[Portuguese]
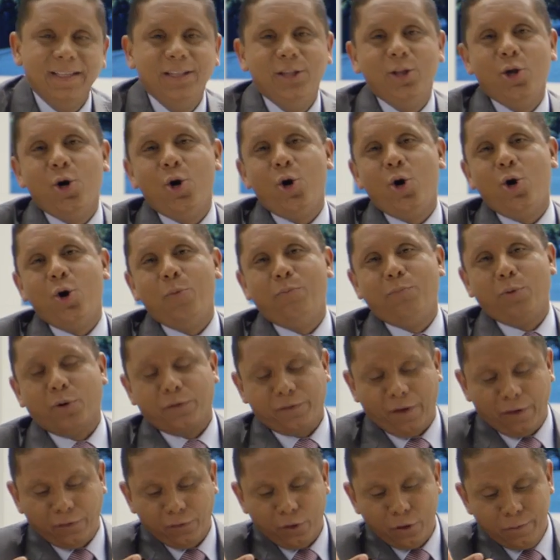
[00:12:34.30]
no, por
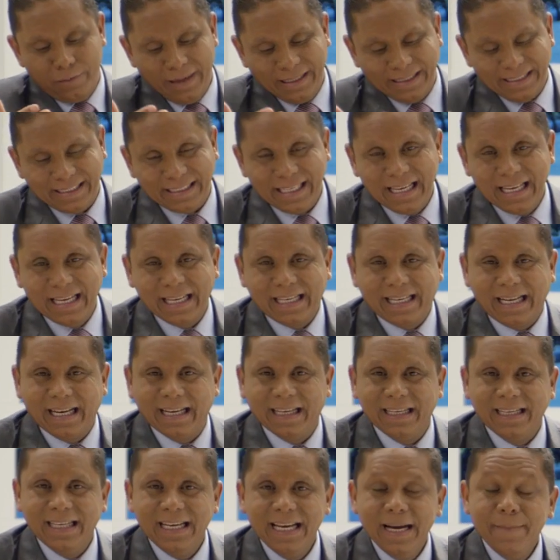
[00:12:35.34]
favor, mais
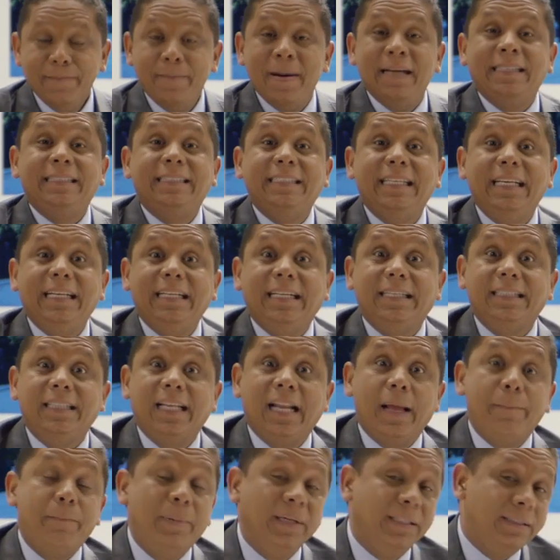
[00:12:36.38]
cerca, mais cerca de
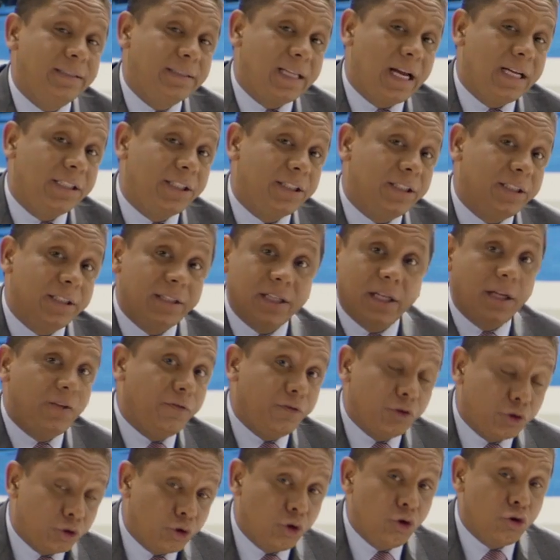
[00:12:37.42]
la pantalla de
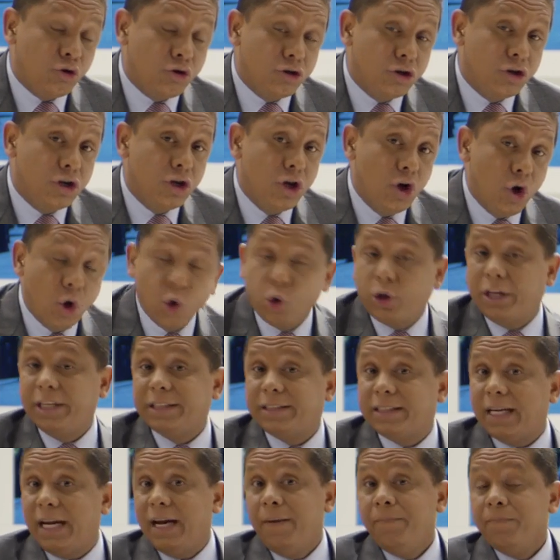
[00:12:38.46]
televisão, ou
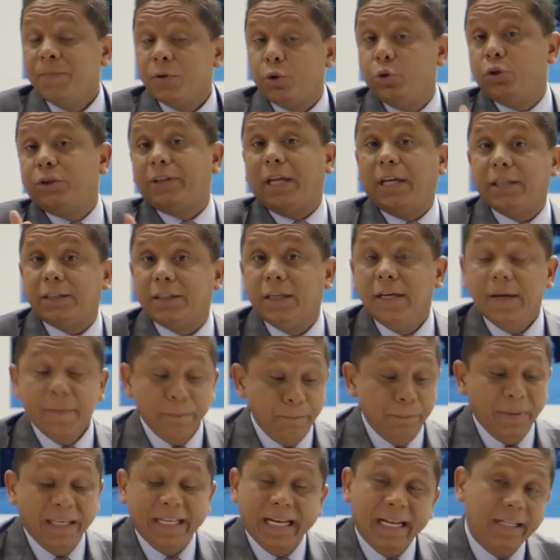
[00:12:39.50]
quizá tu estás
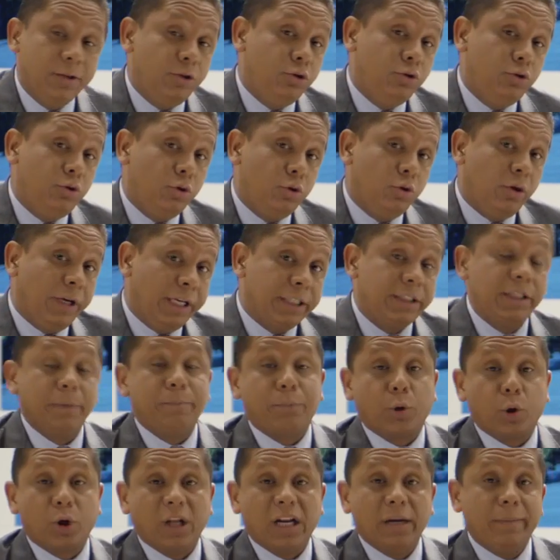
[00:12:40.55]
mirando este
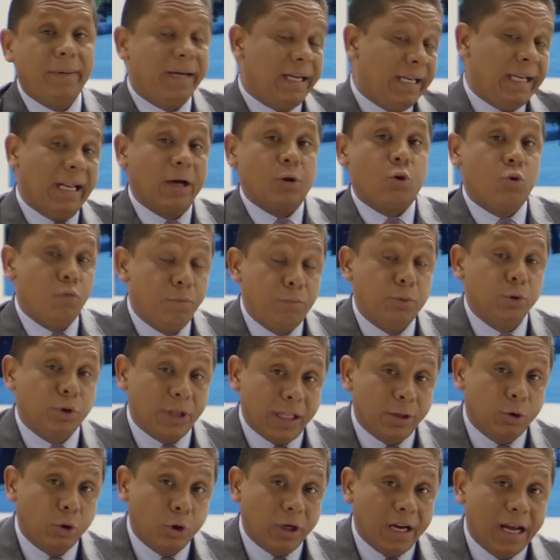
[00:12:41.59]
programa e la
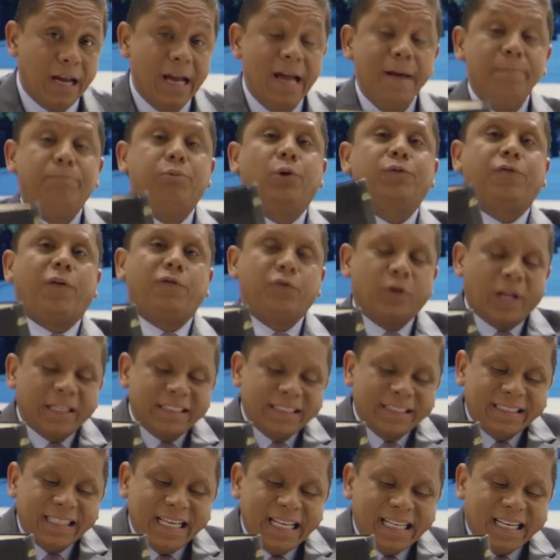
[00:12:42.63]
computadora. Por favor,
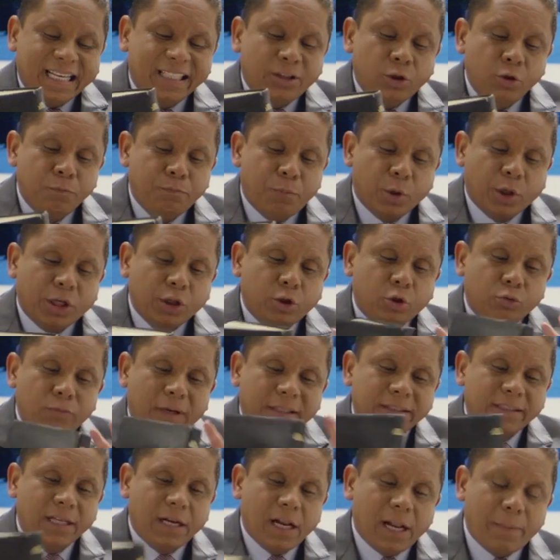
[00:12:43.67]
acércate um poquito
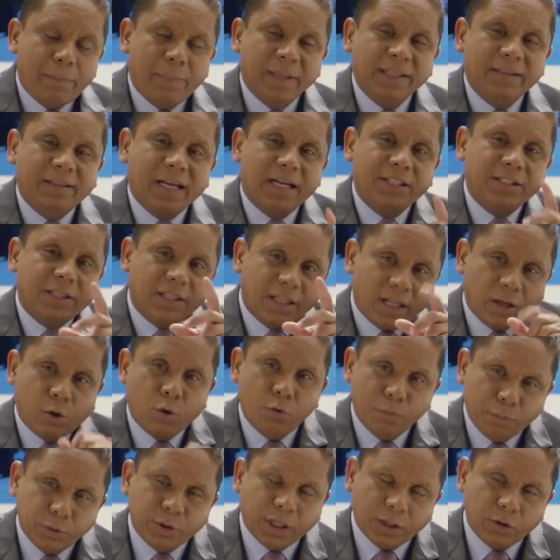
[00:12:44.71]
mais de la pantalla de la
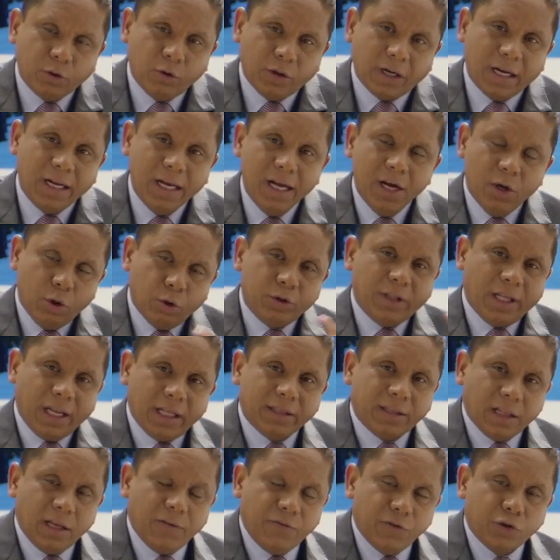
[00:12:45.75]
computadora ou de
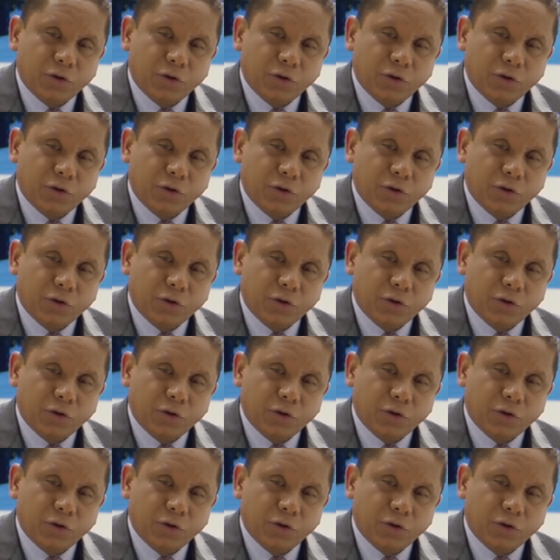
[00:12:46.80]
la